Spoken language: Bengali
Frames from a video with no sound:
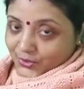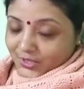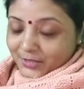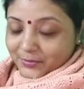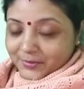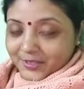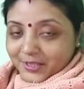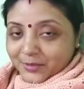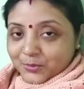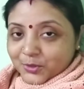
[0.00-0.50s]

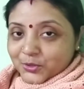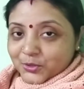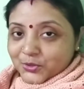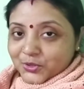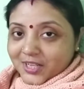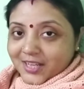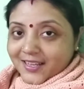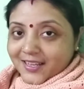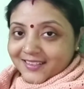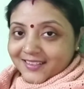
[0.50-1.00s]
ইভিনিং
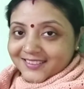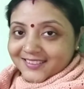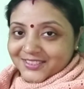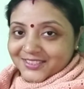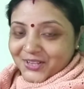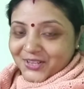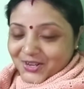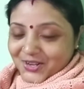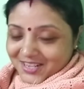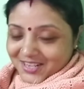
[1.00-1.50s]
বন্ধুরা
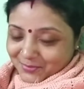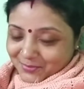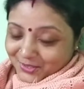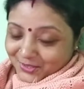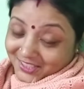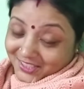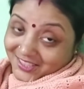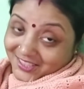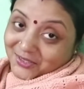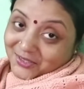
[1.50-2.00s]
সকালের
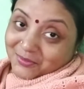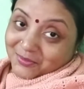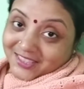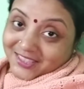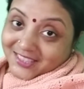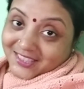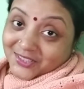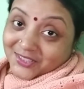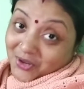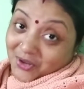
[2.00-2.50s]
পর থেকে
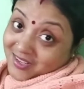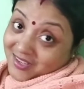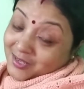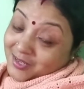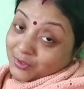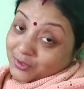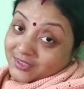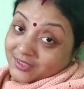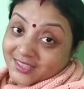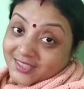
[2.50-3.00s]
তোমাদের
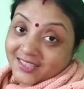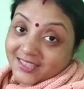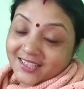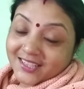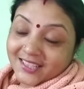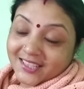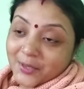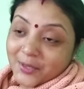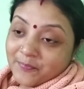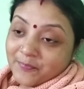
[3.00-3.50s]
সকালের পর থেকে
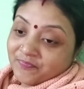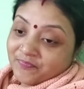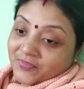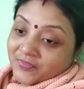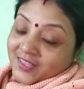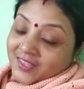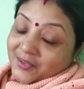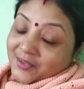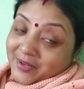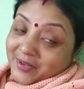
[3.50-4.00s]
কি
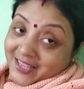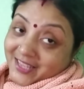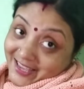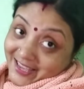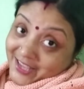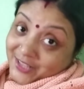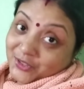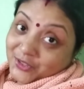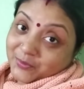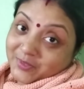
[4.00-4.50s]
মানে
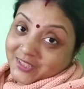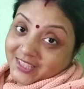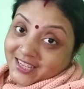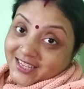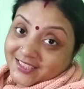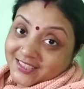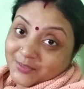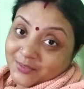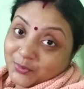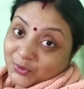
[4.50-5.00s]
এই তোমাদের
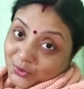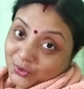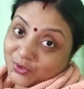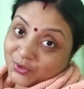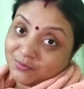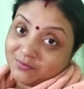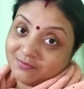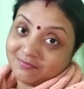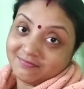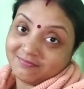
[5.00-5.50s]
কাছে
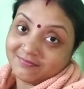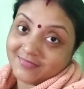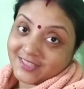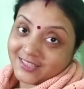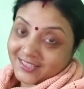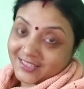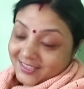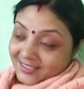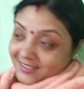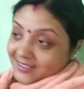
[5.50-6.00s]
প্রথম
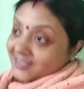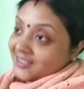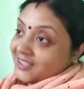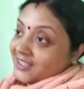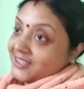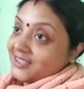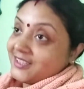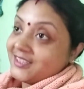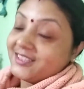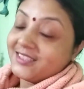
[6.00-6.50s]
মানে
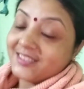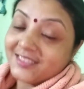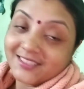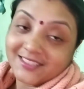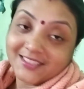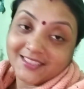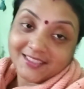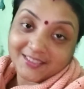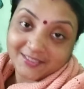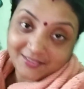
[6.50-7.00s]

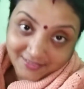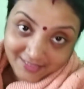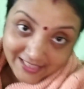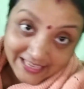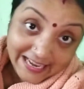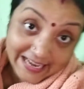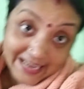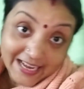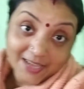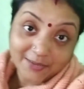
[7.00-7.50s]

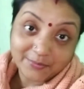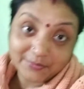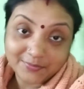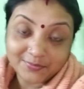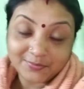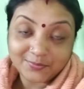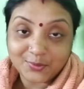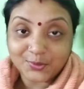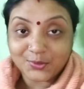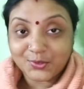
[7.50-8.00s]
এলাম
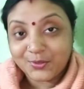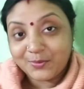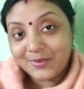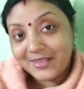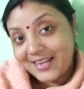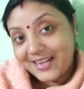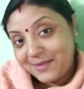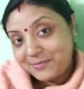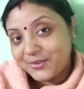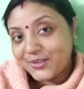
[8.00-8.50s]
প্রথম
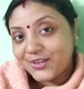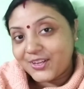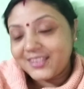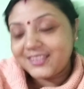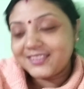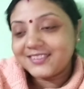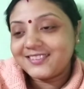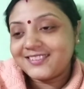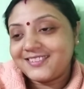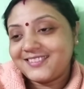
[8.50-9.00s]
এলাম
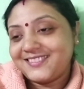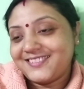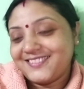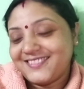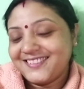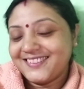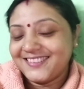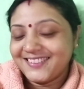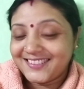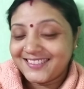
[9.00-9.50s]
নয়
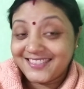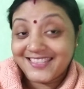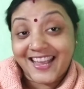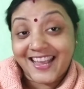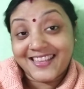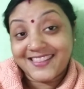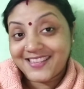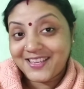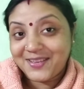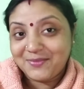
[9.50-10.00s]

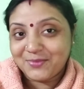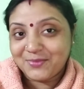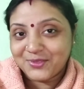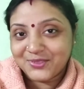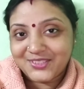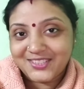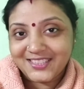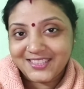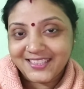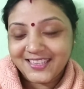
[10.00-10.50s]
যাই তাই
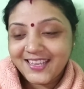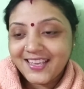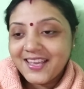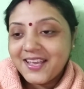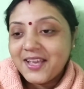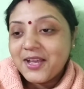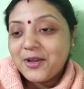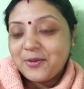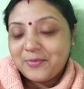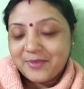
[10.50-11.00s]
বকছি
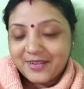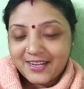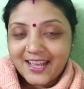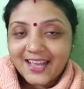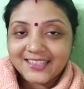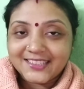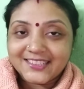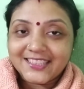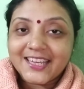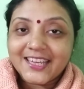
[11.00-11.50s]
মানে
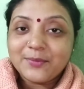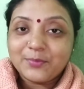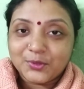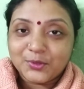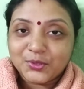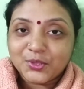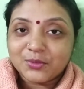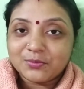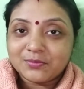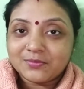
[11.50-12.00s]
আজকেই
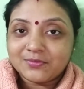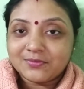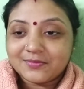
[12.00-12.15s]
প্রথম